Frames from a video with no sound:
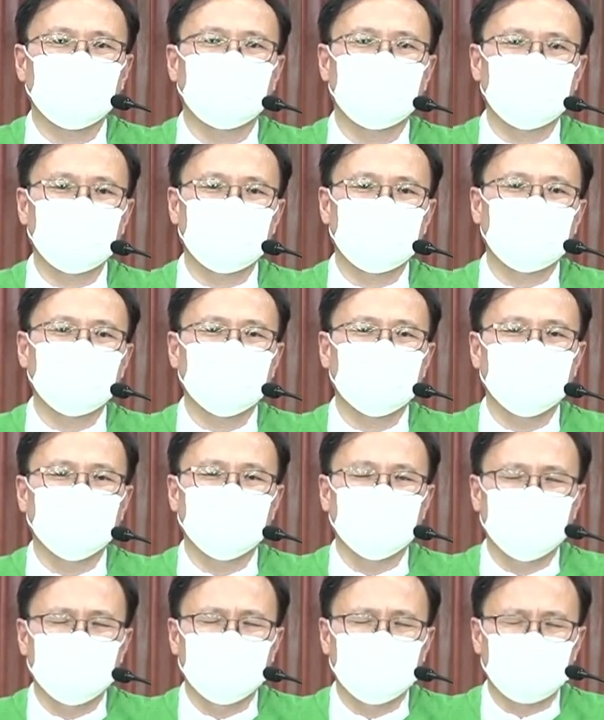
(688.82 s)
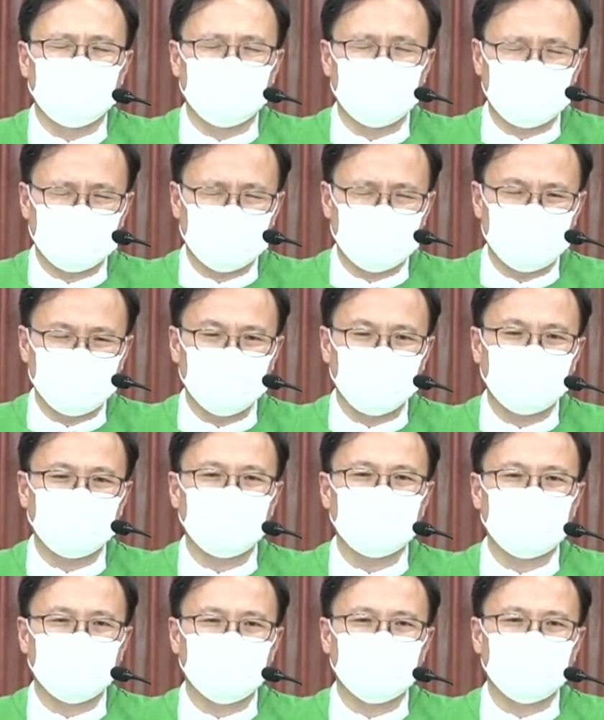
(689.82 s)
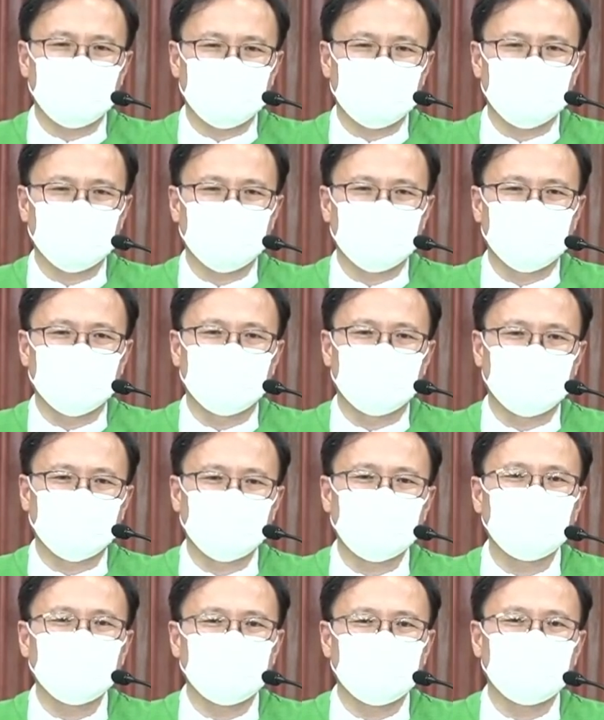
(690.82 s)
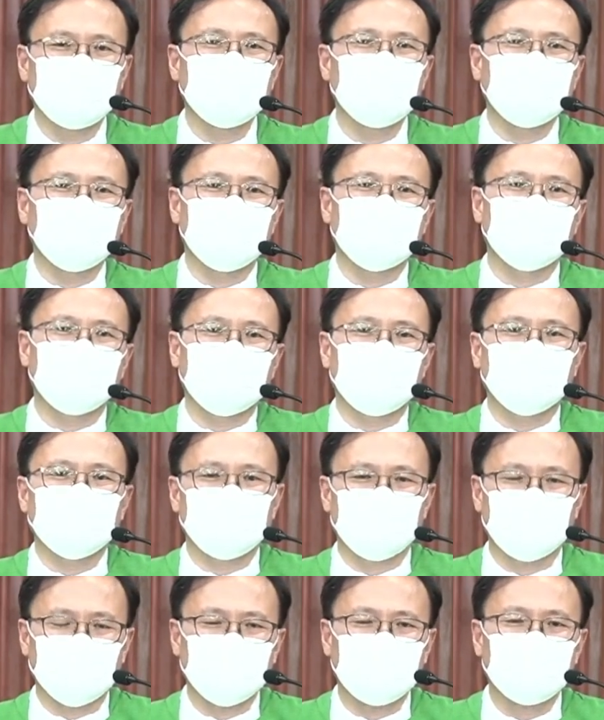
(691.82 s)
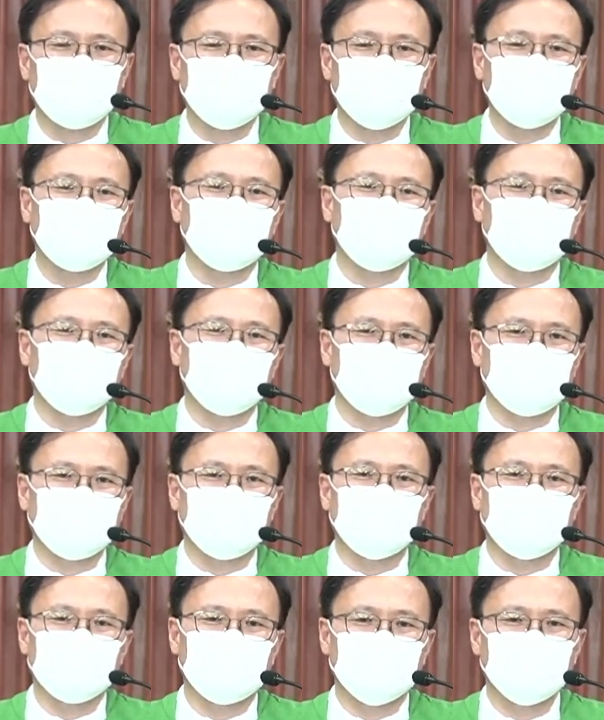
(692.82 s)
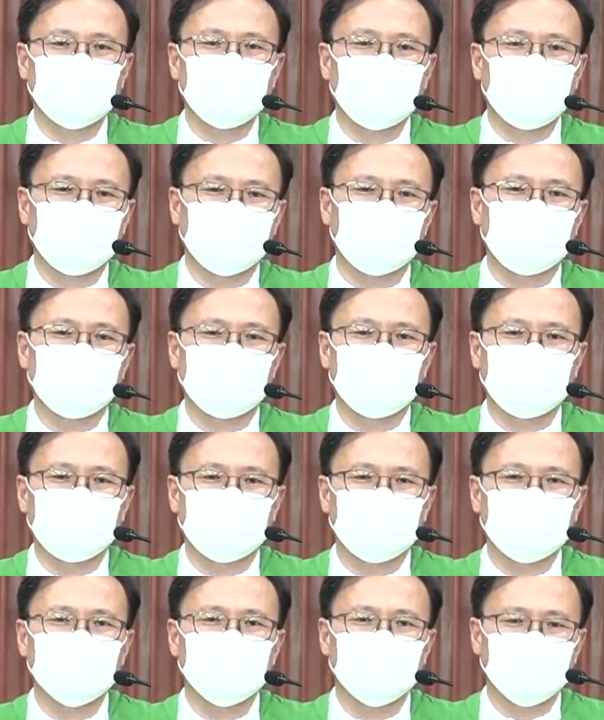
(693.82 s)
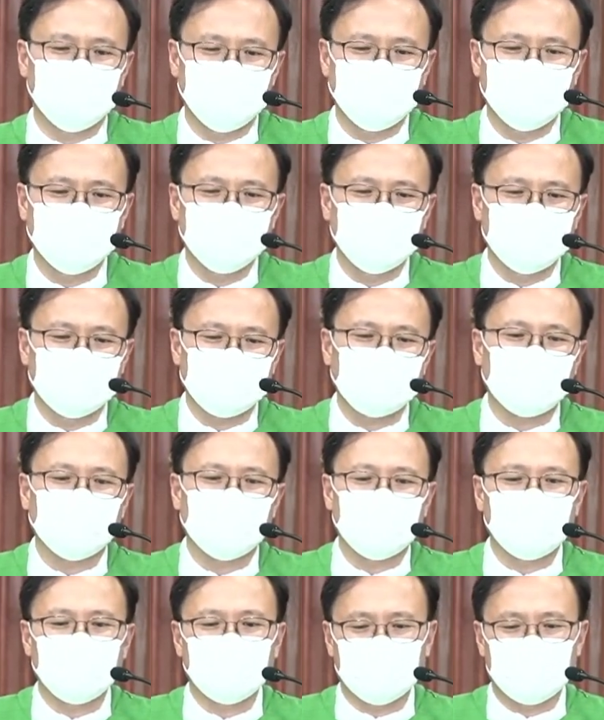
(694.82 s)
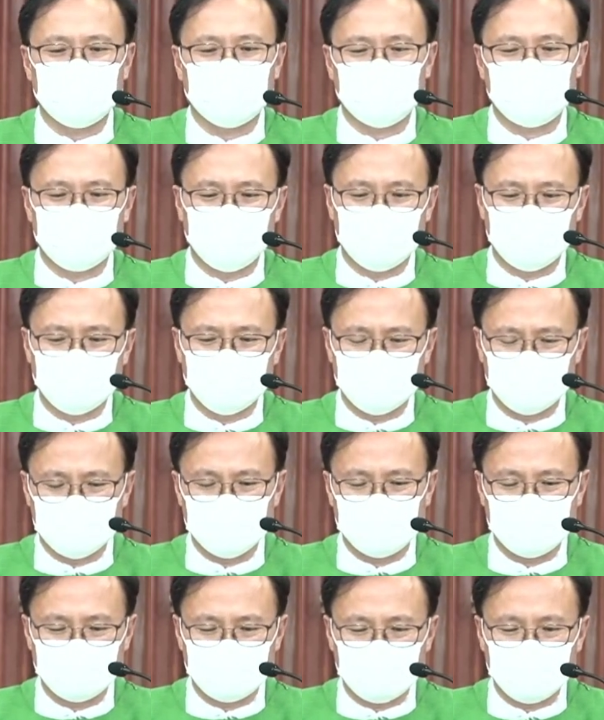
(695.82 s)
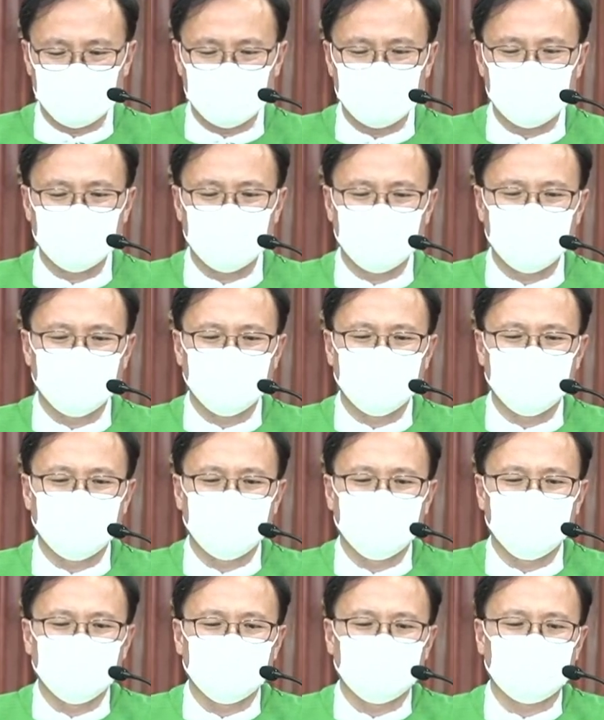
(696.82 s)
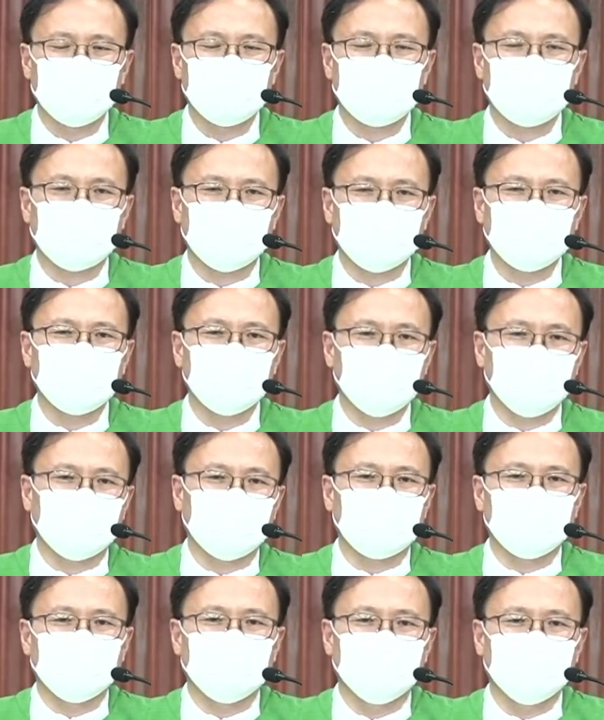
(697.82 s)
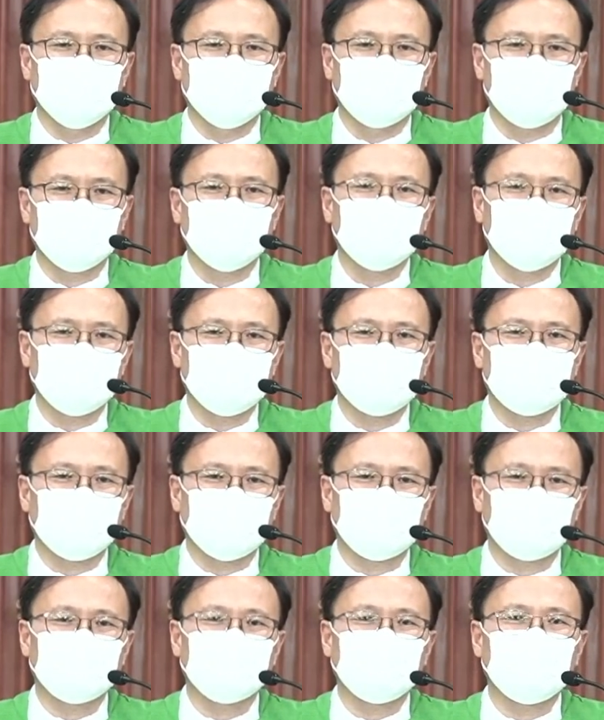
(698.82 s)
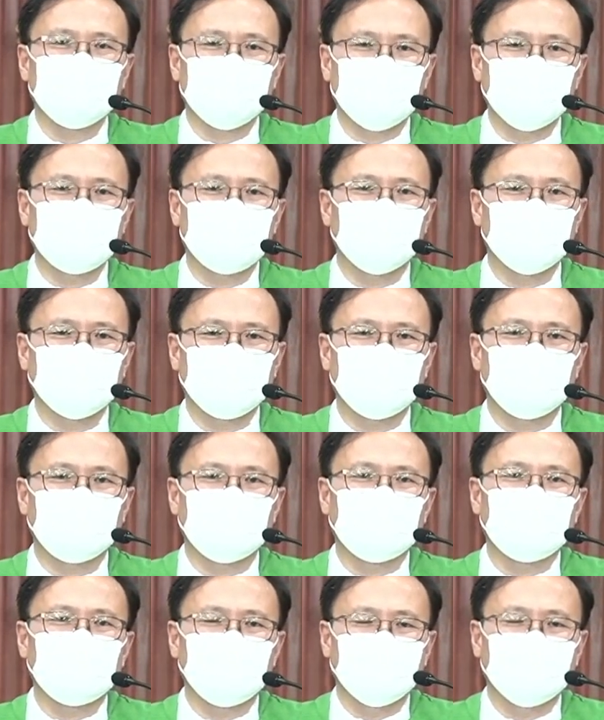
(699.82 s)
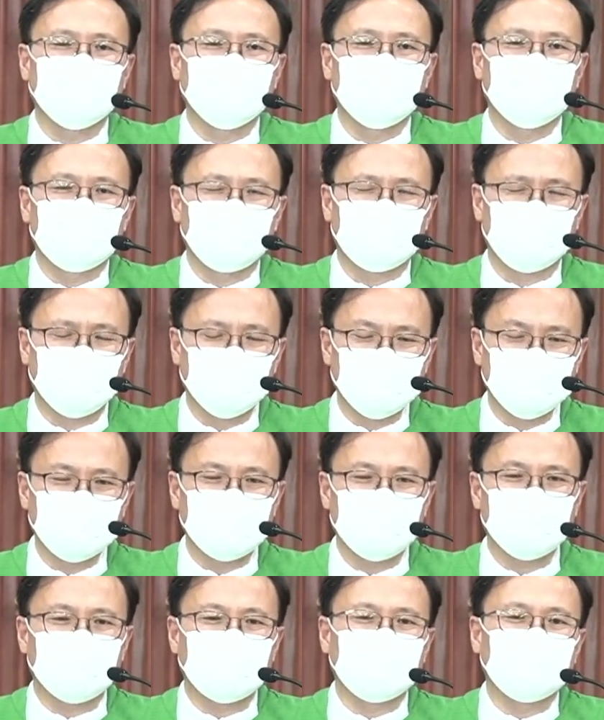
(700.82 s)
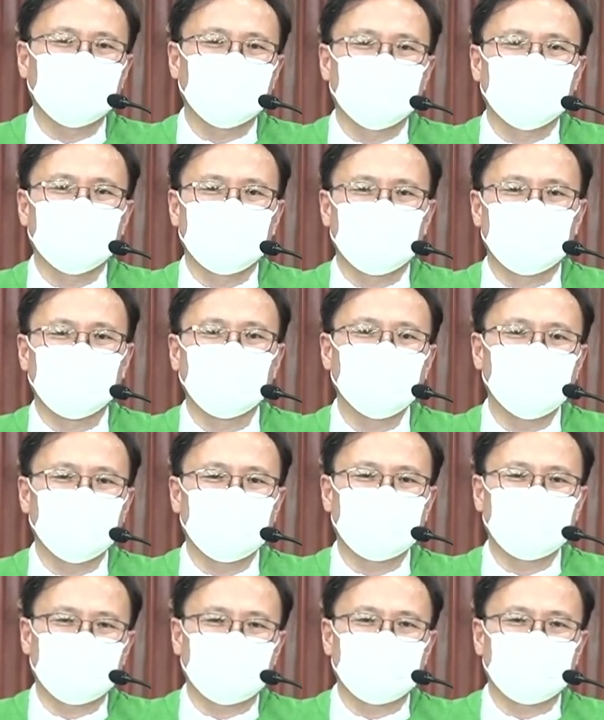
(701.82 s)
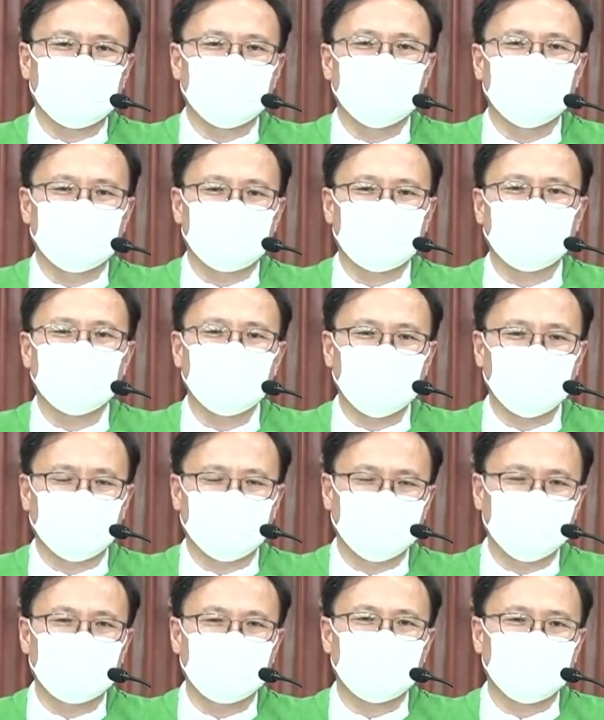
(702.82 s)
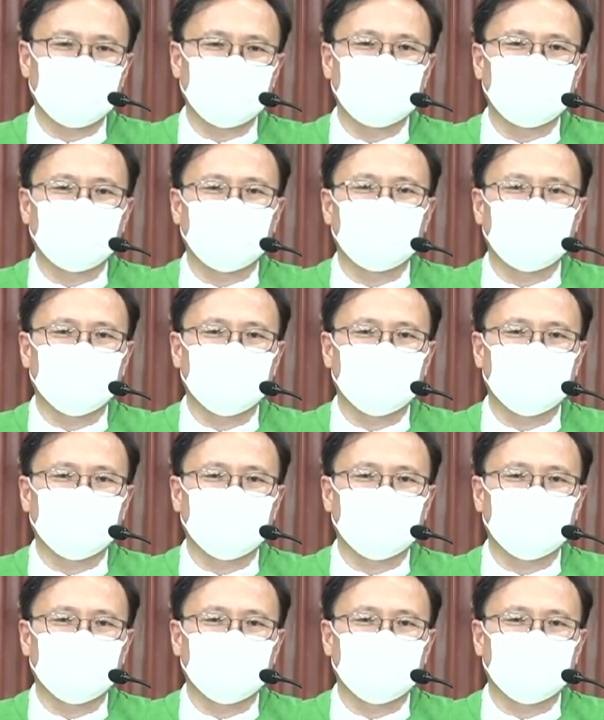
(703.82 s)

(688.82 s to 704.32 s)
안에서 내 삶이 어떤 삶인지 나는 누구인지에 대한 정확한 인식으로부터 출발한다는 것을 잘 알았으면 좋겠습니다. 그래서 아무리 깨어있으라고 누가 얘기해도 도무지 졸려서 잠이 안 달아난다